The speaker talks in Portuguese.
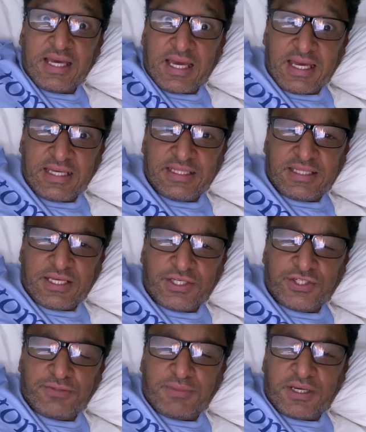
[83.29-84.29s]

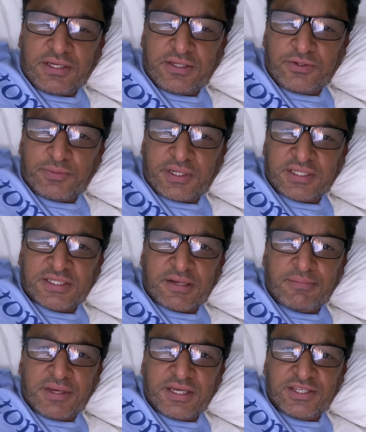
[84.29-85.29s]
entendimento, para saber